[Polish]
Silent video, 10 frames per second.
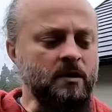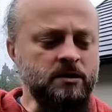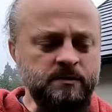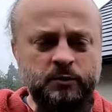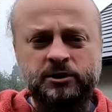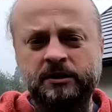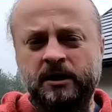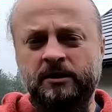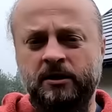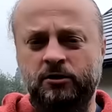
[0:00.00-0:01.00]

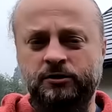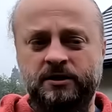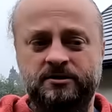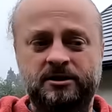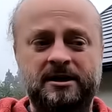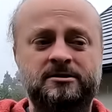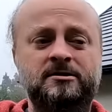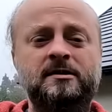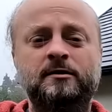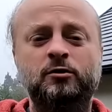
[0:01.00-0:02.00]
niespodzianka na koniec, że aż
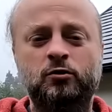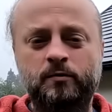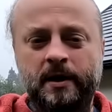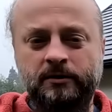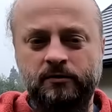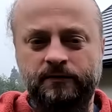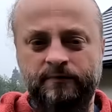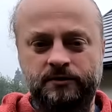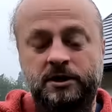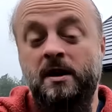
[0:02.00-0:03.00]
tyle
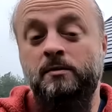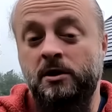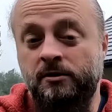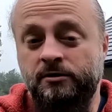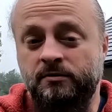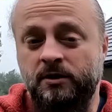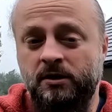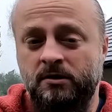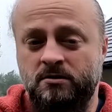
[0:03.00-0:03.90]
dokumentów nie mieliśmy,